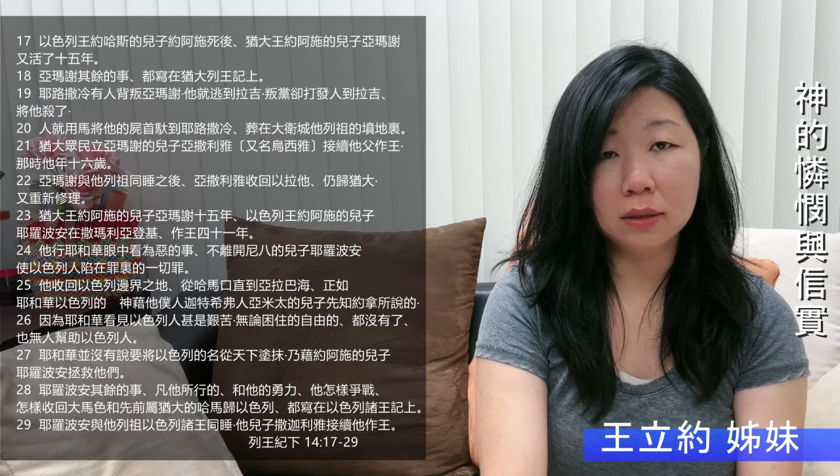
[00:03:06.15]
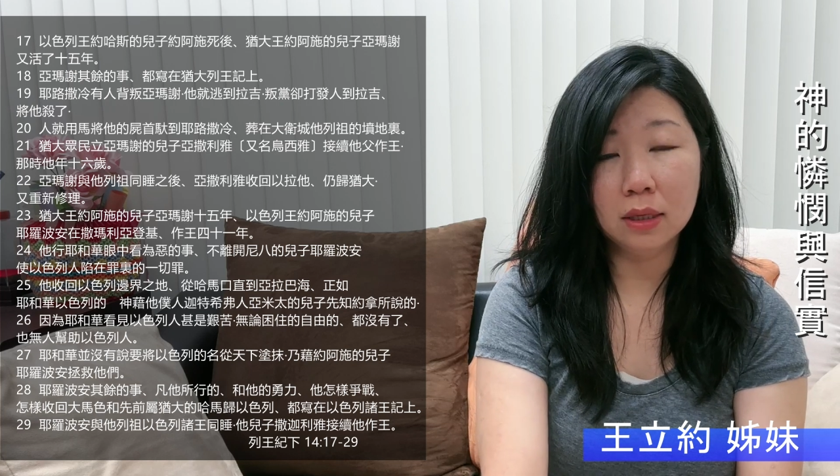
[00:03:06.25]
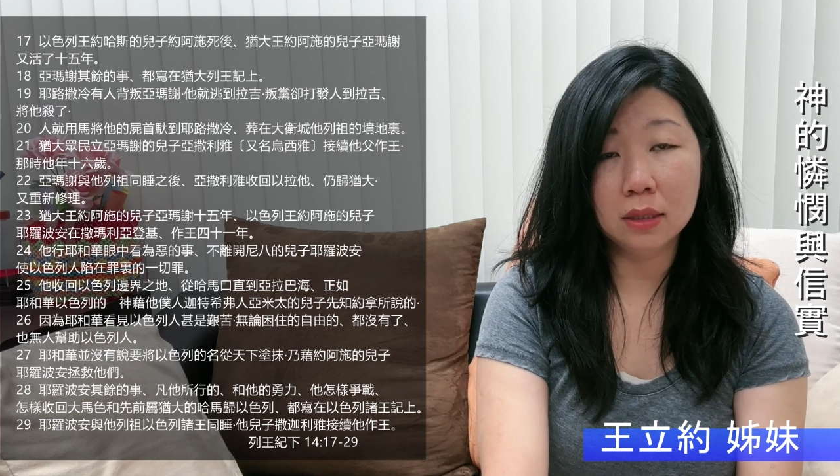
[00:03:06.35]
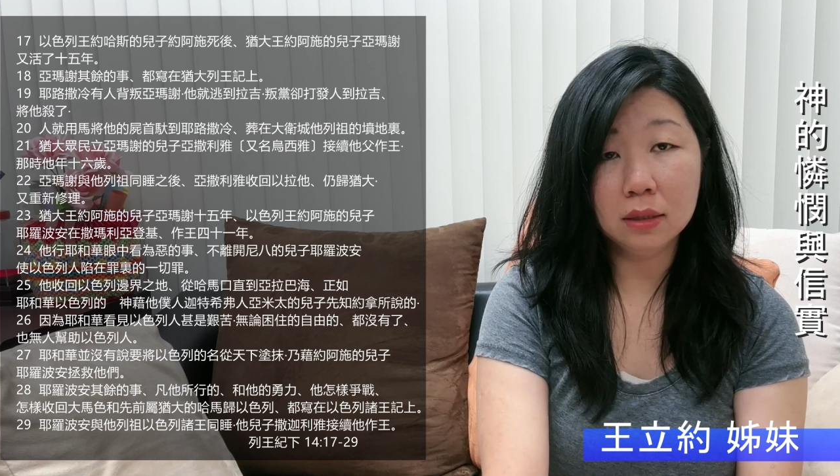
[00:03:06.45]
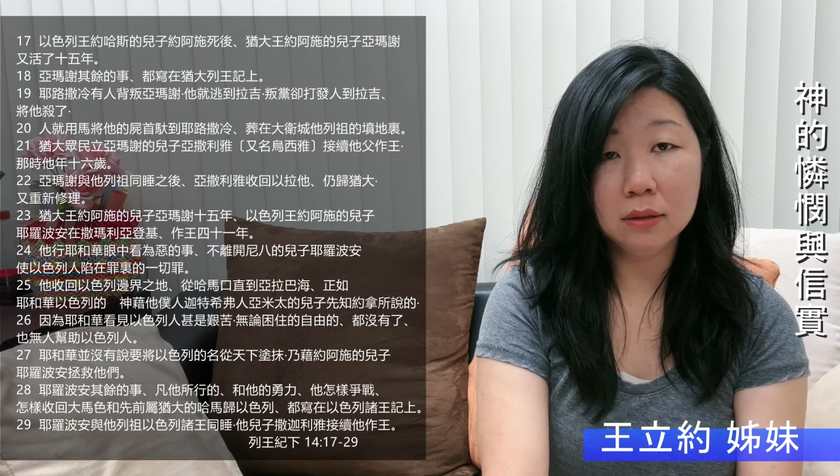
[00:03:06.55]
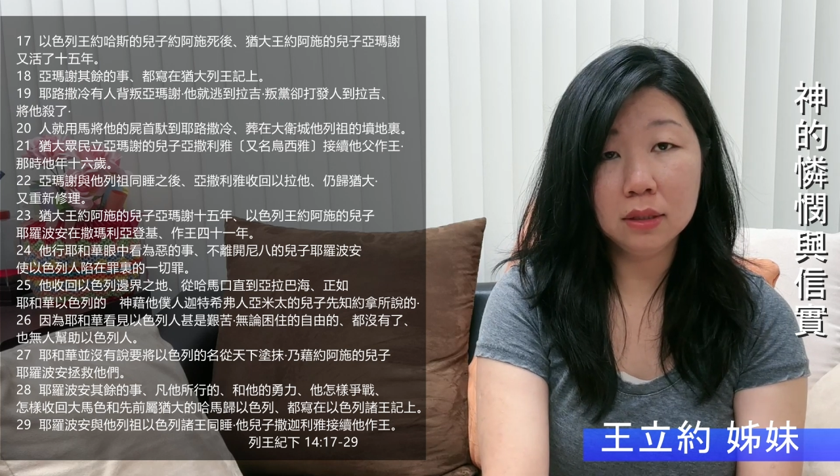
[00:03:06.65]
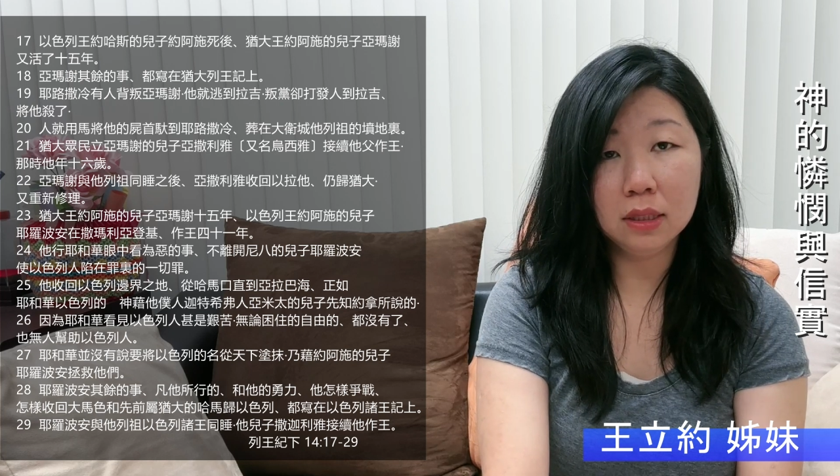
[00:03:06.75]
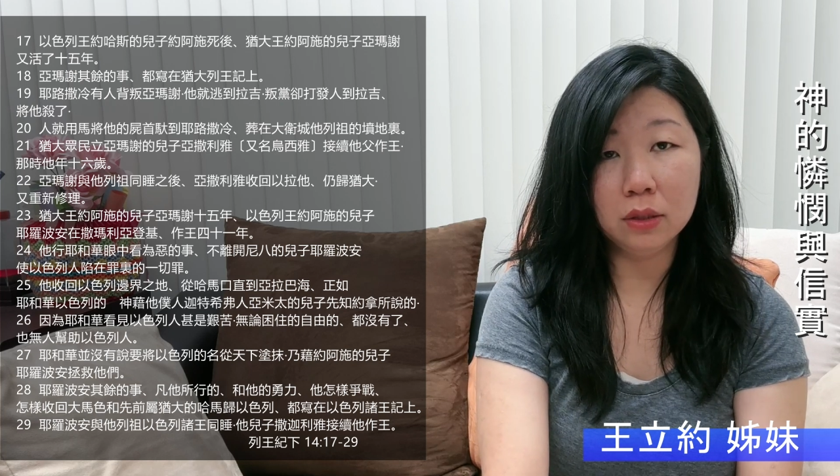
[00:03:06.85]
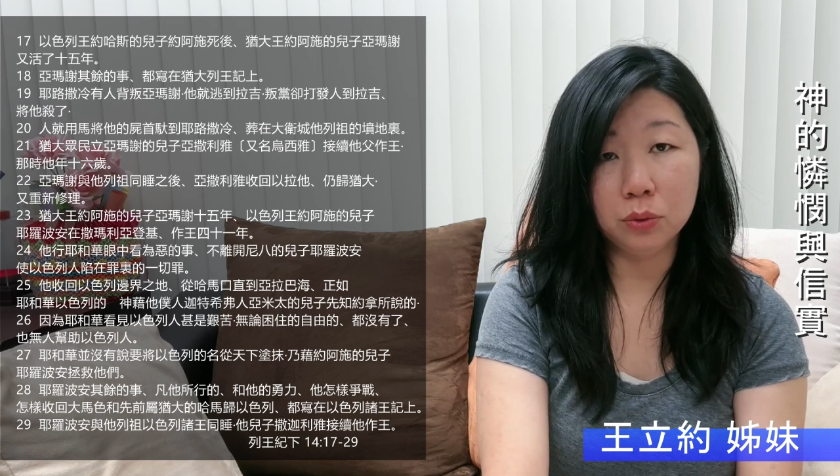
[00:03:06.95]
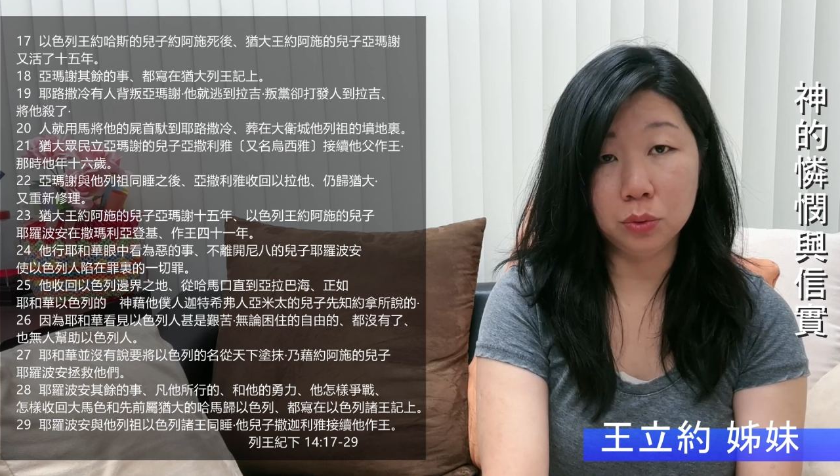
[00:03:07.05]
的更
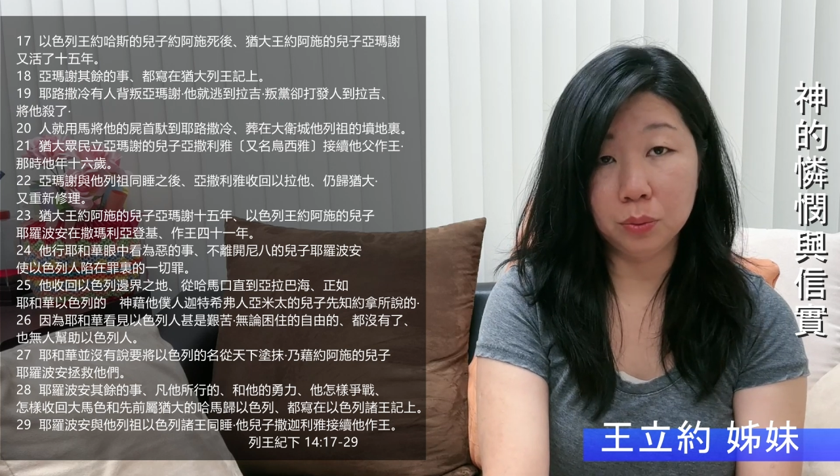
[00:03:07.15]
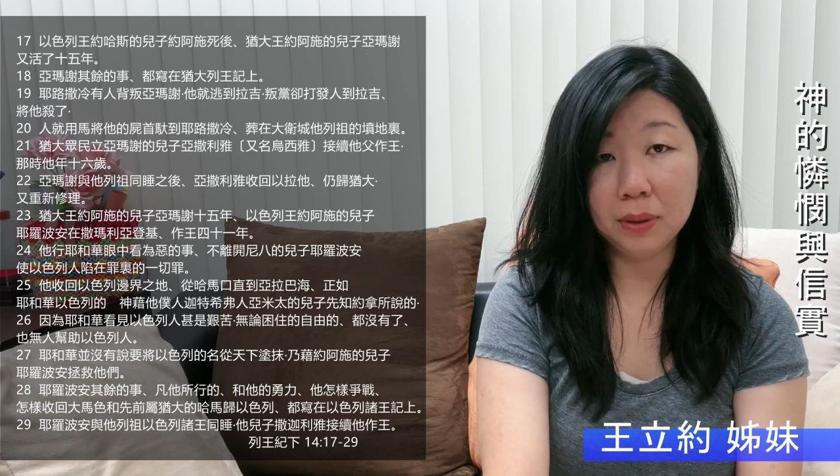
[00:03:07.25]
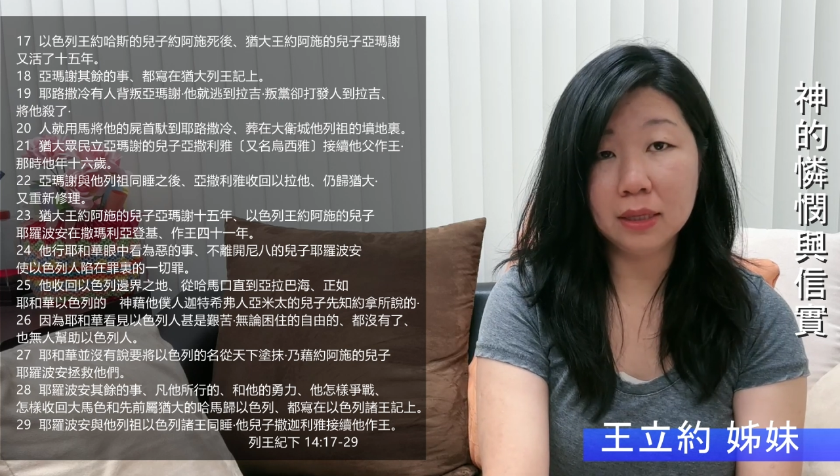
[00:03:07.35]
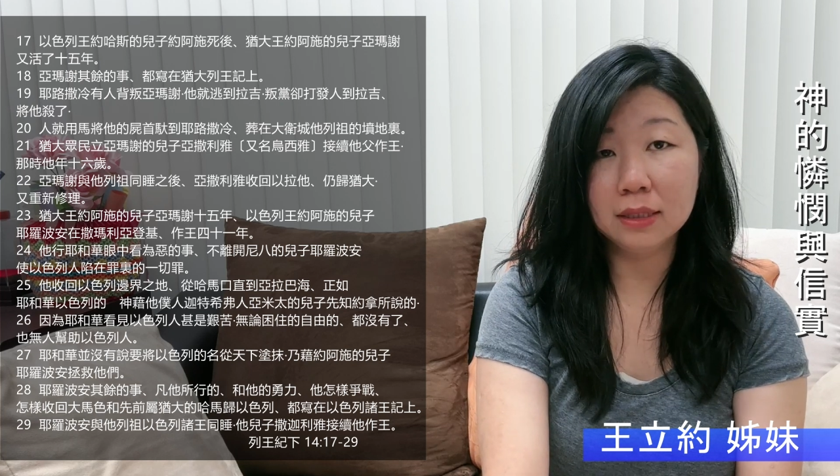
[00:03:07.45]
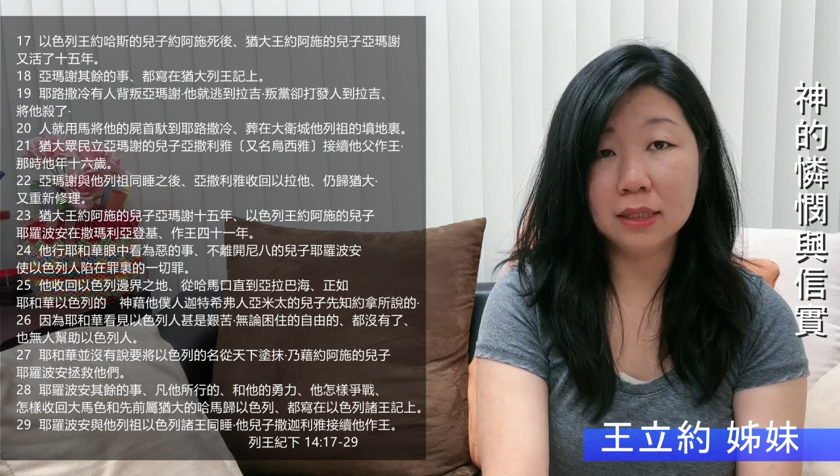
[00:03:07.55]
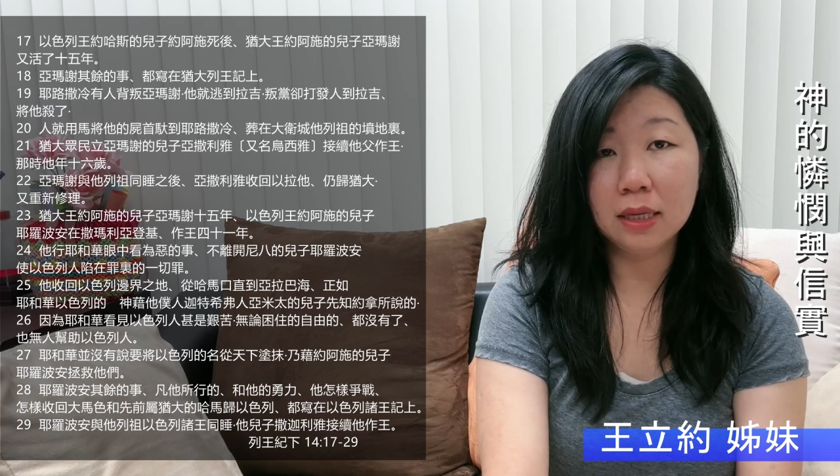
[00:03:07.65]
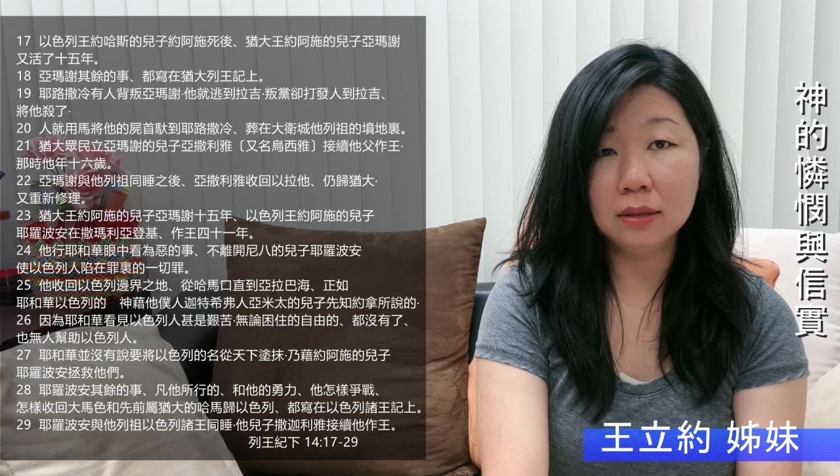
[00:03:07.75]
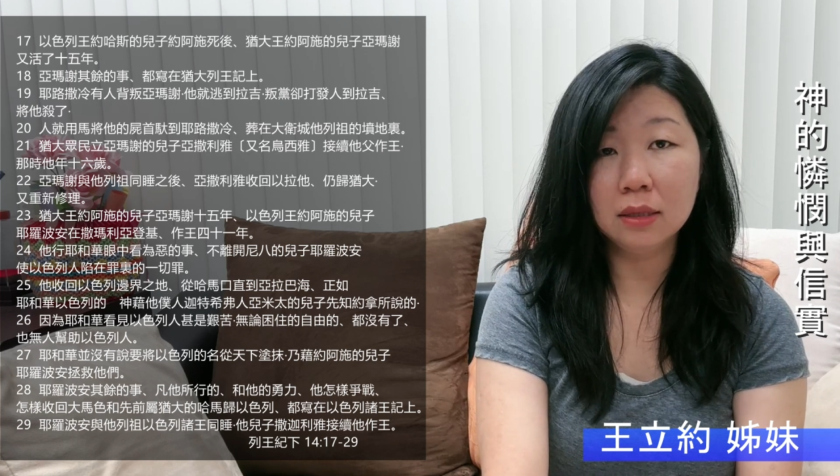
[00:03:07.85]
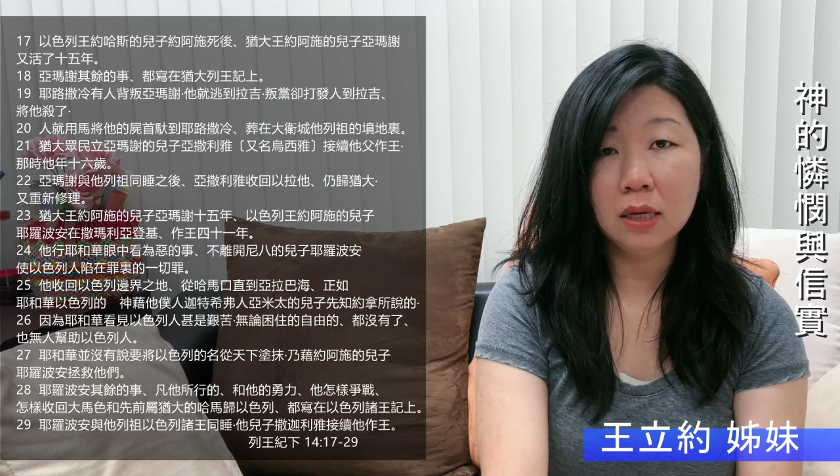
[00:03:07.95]
替与变迁。